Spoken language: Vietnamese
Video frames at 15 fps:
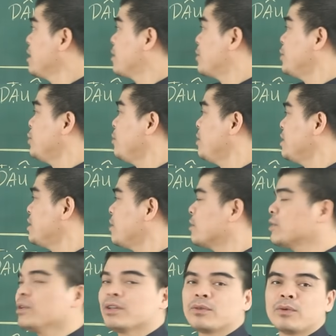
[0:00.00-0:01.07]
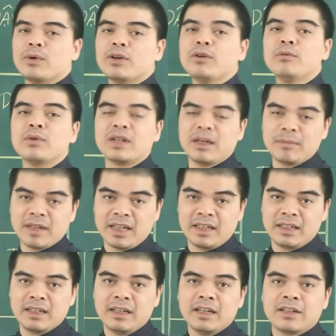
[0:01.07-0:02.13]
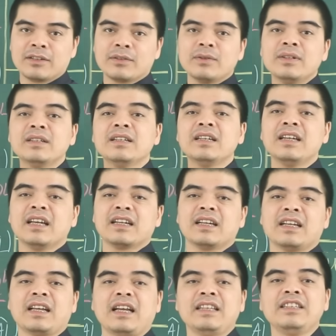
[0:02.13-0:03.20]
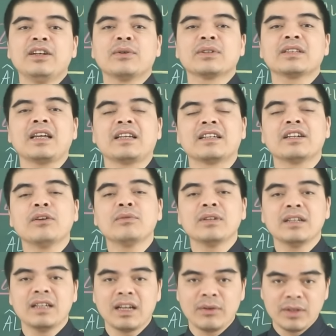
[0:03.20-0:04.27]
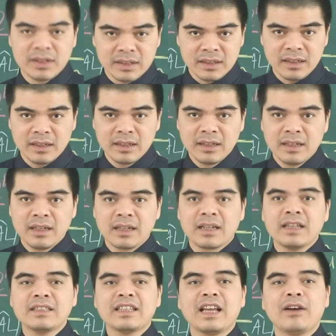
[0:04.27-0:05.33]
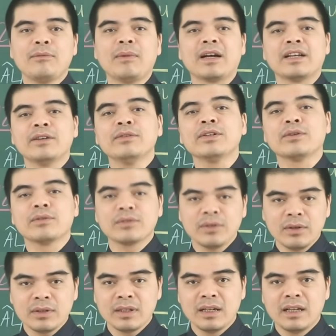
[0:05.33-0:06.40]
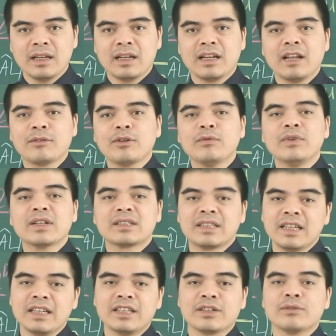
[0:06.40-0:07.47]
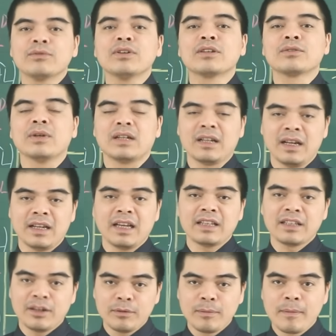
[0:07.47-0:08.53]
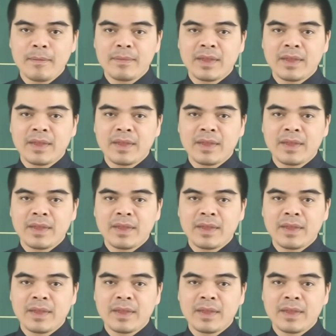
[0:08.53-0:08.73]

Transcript: Nói chung vậy, trong cái tuần cuối cùng của năm này, nó cũng hứa hẹn gặt hái nhiều cái thành công lớn lao hơn nữa. Kết giao bằng hữu thì cũng tốt, làm công việc gì thì cũng được thuận lợi hanh thông.